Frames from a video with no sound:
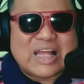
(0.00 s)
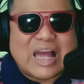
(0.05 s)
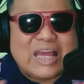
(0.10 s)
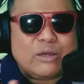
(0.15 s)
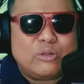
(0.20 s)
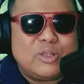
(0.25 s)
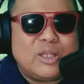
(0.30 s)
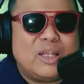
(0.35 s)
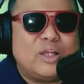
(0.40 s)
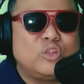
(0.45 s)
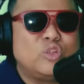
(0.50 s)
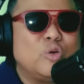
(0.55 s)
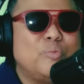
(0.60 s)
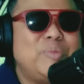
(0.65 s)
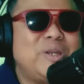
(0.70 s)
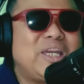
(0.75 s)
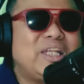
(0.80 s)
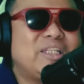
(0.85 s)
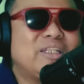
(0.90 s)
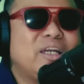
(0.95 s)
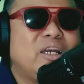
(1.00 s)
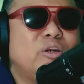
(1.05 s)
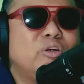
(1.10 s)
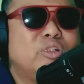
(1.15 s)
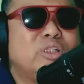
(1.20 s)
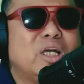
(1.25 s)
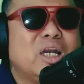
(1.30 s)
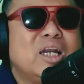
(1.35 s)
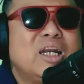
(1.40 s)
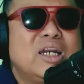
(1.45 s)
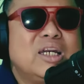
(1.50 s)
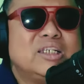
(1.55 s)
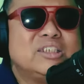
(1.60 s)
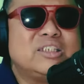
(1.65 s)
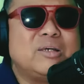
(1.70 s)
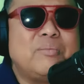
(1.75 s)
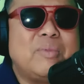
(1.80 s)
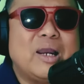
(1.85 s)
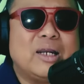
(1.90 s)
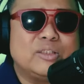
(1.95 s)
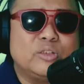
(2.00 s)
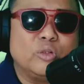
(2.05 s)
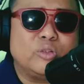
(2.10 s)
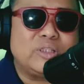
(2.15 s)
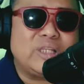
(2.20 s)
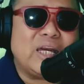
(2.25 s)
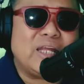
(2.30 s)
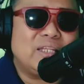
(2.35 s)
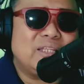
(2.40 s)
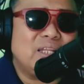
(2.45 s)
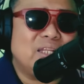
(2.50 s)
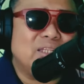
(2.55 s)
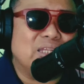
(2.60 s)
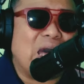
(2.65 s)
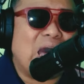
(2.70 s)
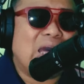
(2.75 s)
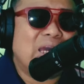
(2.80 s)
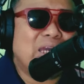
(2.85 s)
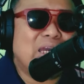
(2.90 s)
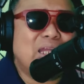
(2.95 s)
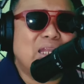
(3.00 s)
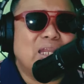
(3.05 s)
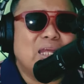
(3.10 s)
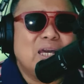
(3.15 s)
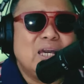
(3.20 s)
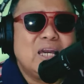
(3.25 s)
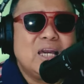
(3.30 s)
Ayaw nilang dumikit ngayon sa mga Duterte dahil